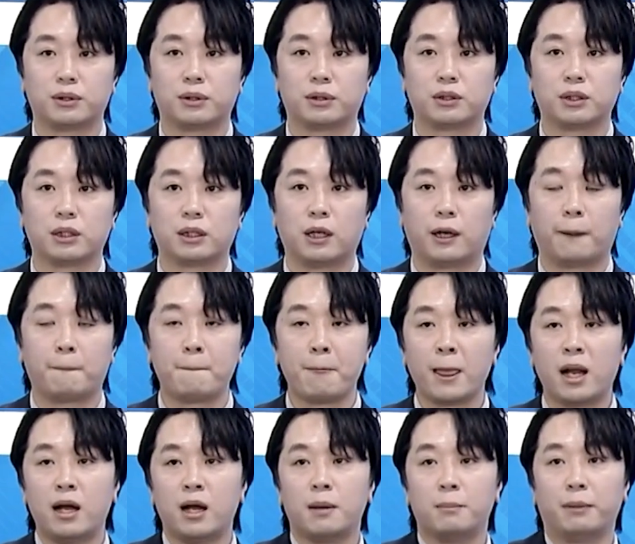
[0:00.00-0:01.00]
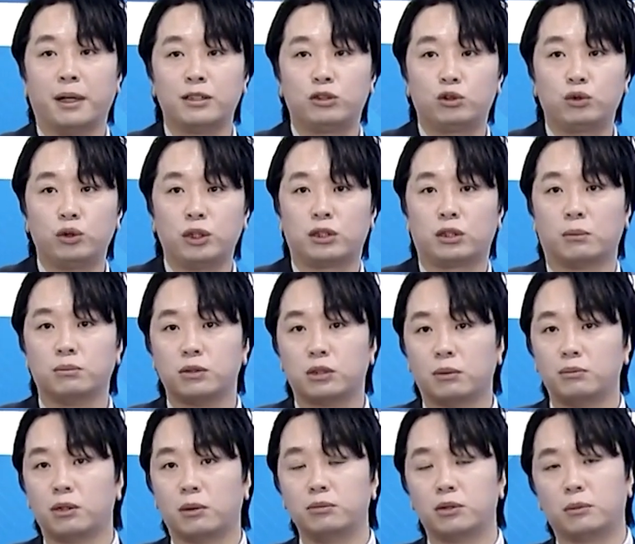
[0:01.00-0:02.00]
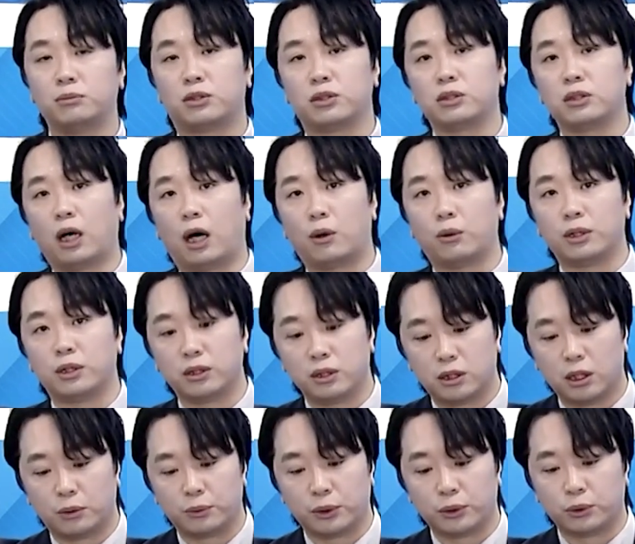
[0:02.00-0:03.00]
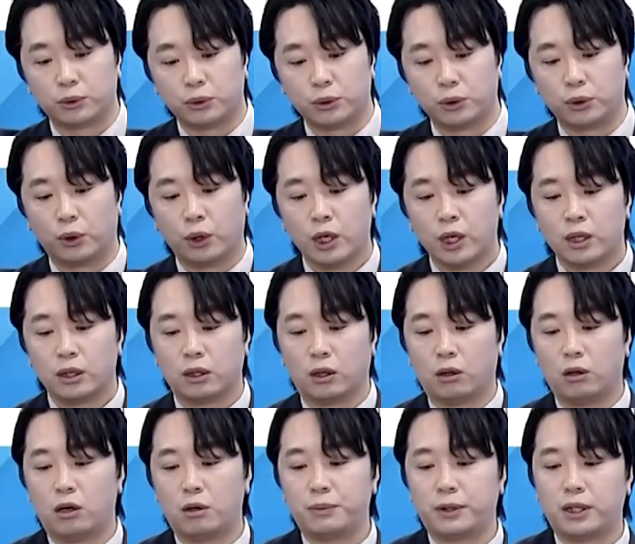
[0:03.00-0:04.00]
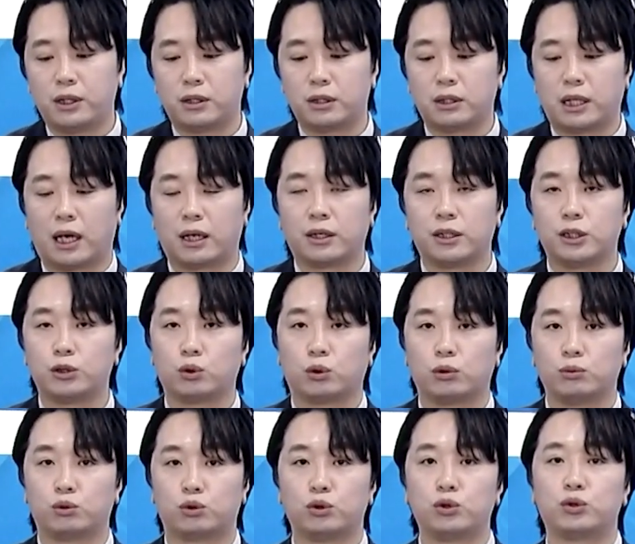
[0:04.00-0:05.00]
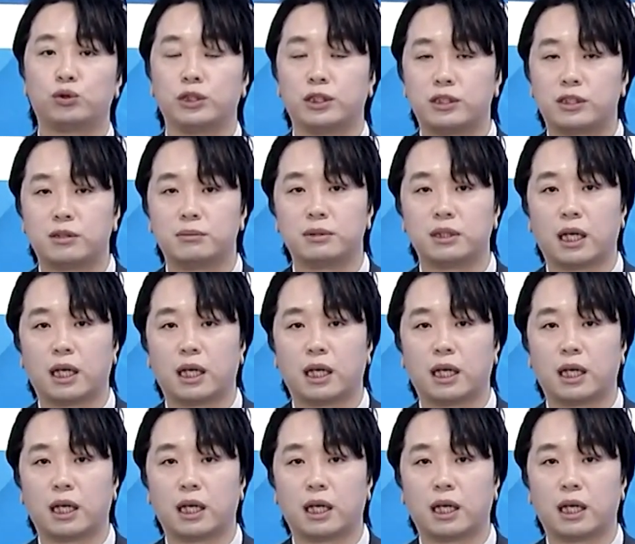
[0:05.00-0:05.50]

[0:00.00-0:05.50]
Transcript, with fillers: 그러니까 매출이 점점 증가하고 있는 기업이고 영업이익은 당연히 조금 줄 수는 있습니다.